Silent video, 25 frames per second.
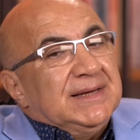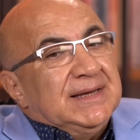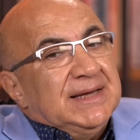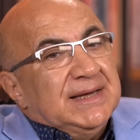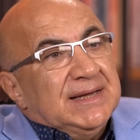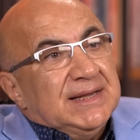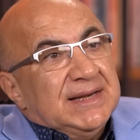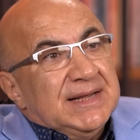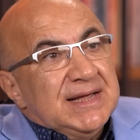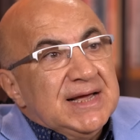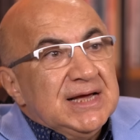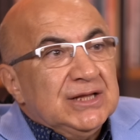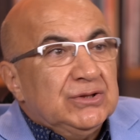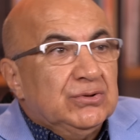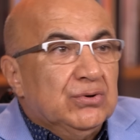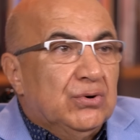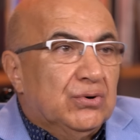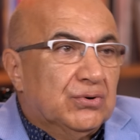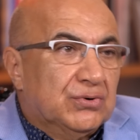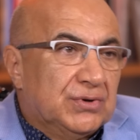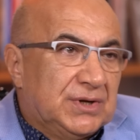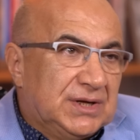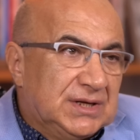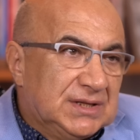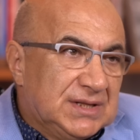geriye
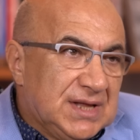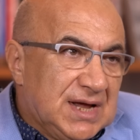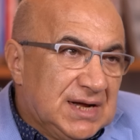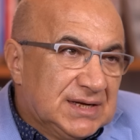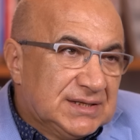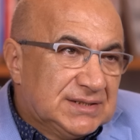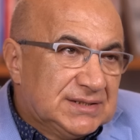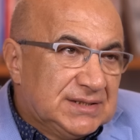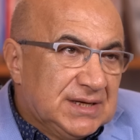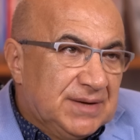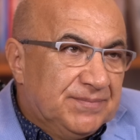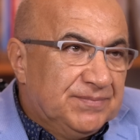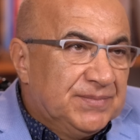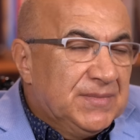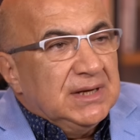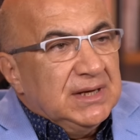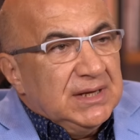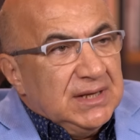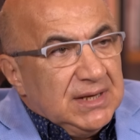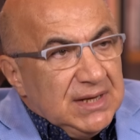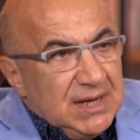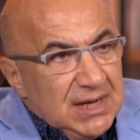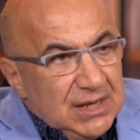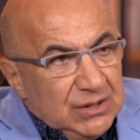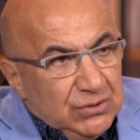doğru giderse,
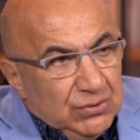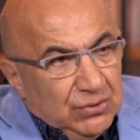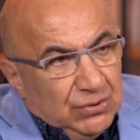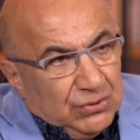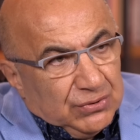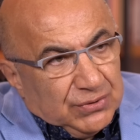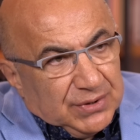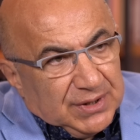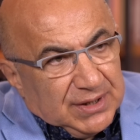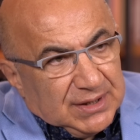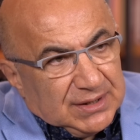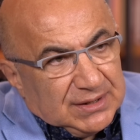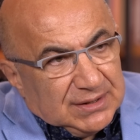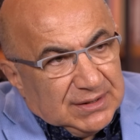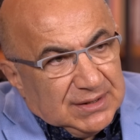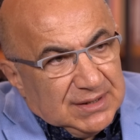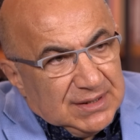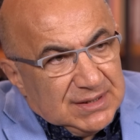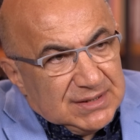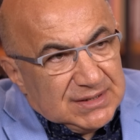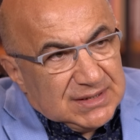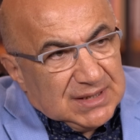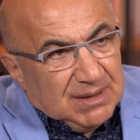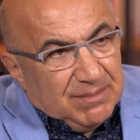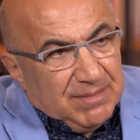geriye doğru
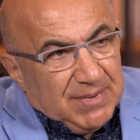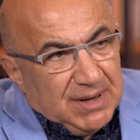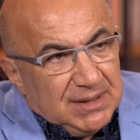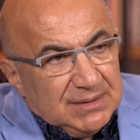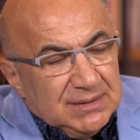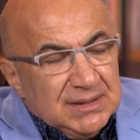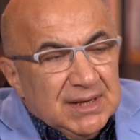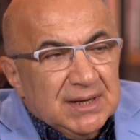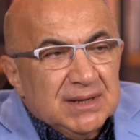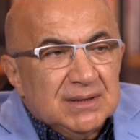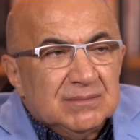gittiği zaman